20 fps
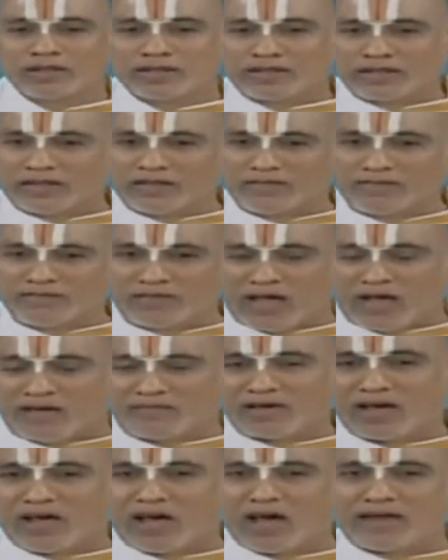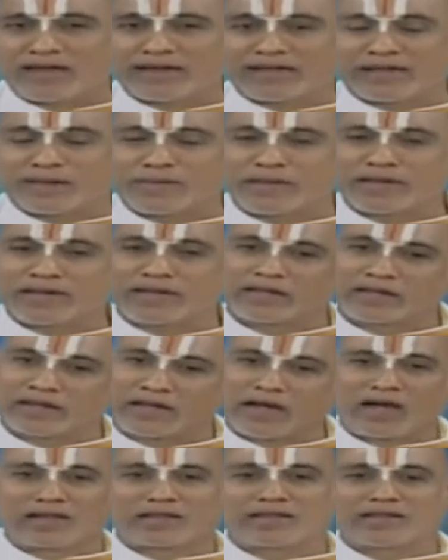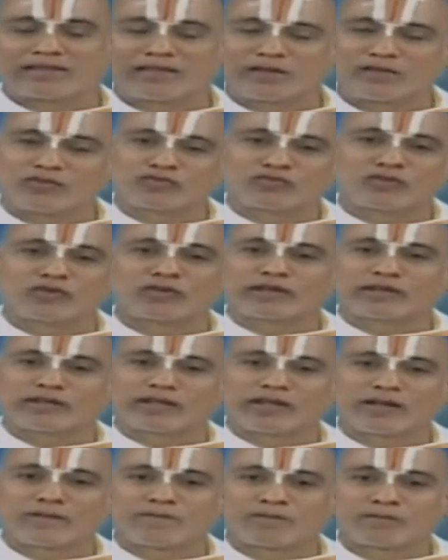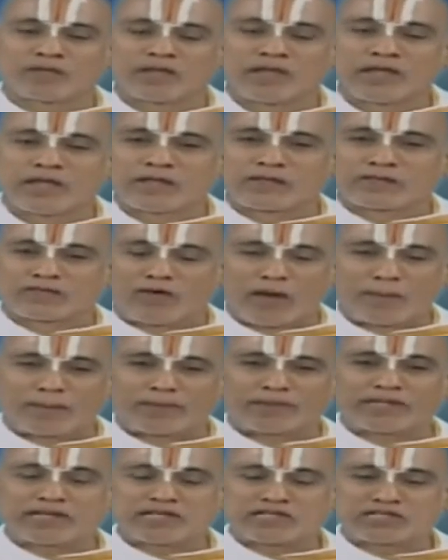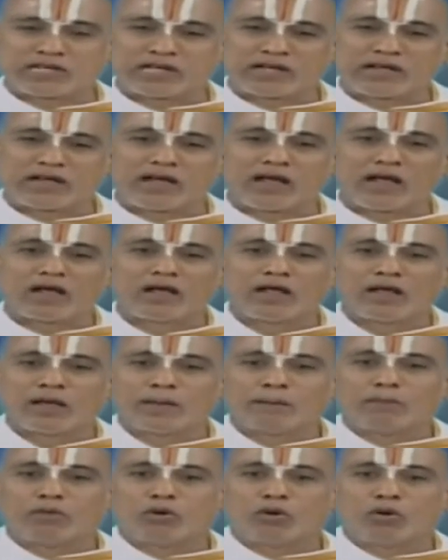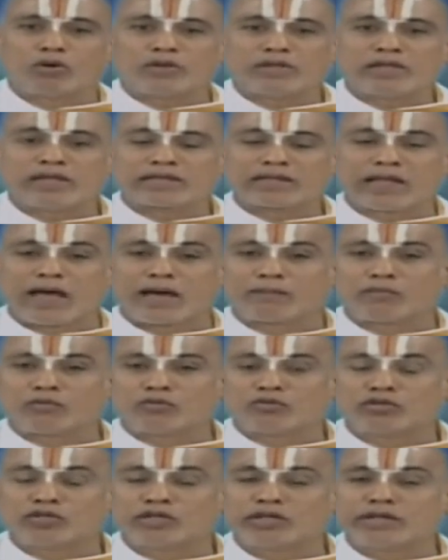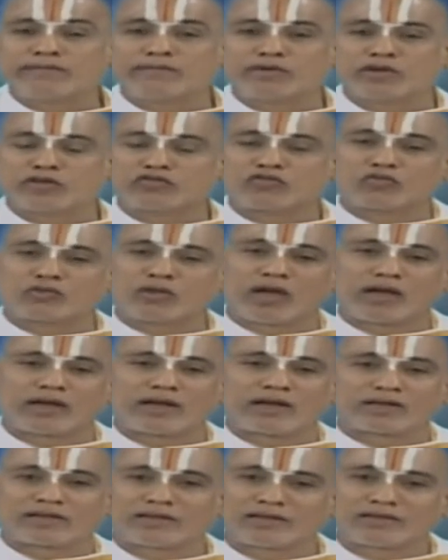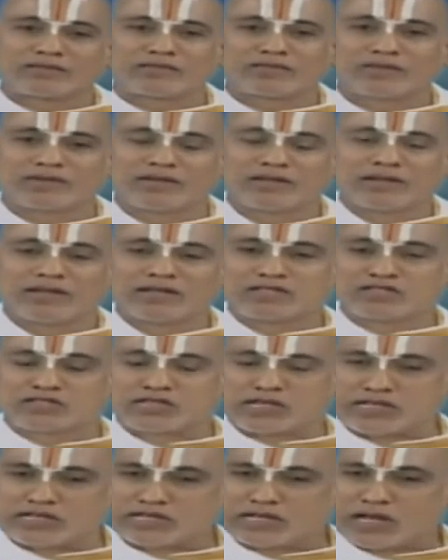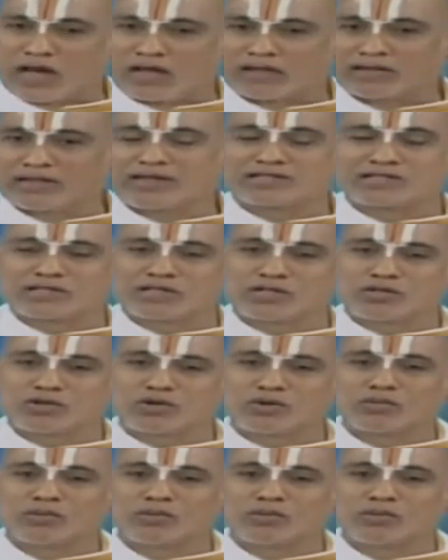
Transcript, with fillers: ఈ వ్యావహారికమైనది కాదని తెలుస్తోంది కదా స్వాపదేశంగా భోగ్యతా బుద్ధిని విడచుట అని అర్థం చెయ్యాదన చెయ్యం